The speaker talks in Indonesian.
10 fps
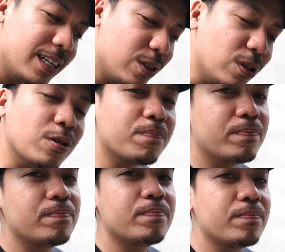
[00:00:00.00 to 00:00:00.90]
ditutup?
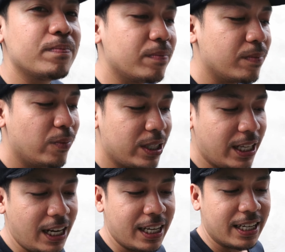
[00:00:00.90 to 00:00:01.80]
Buat
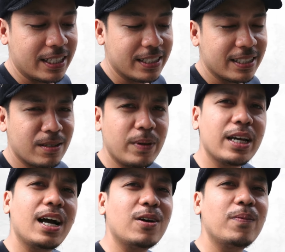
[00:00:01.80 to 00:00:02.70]
ginian ya? Tapi
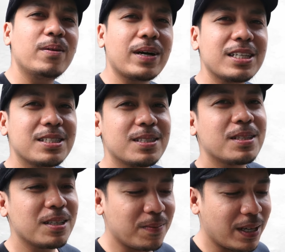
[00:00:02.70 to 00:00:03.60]
enggak, aku pengen pakai
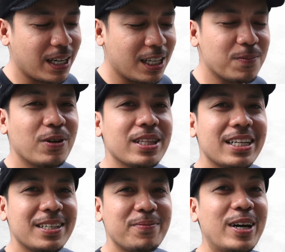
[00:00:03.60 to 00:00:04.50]
tetap pakai gas
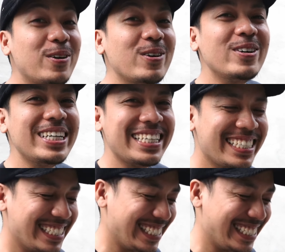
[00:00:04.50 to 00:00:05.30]
spontan, biar uhuy.